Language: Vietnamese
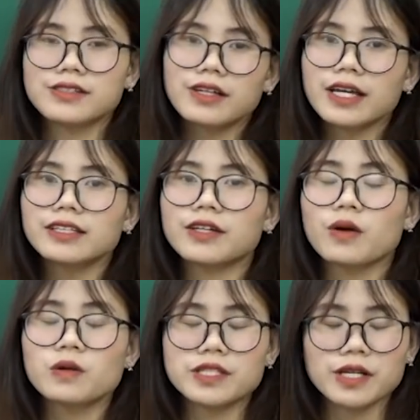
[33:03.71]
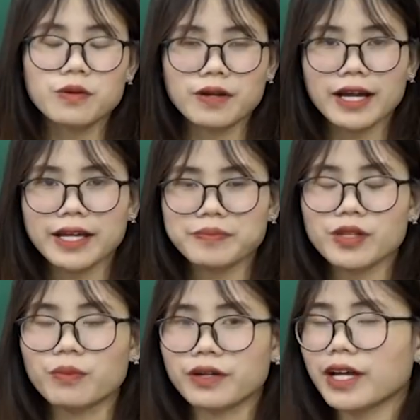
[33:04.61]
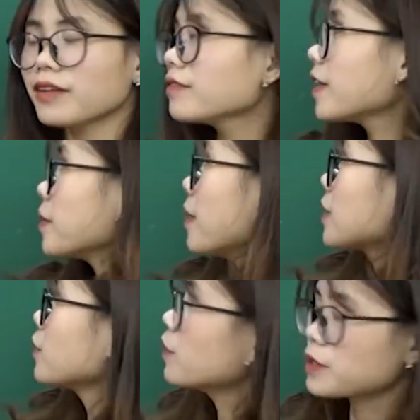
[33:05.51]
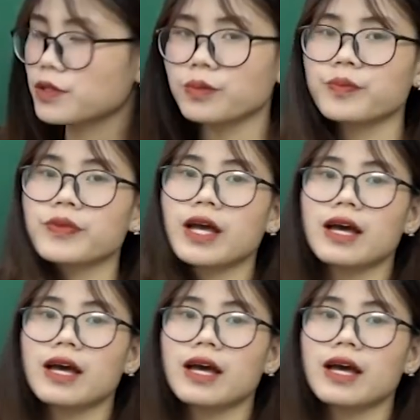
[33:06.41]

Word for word: Trước hết thì cô sẽ cùng các em tổng kết về mặt nội dung.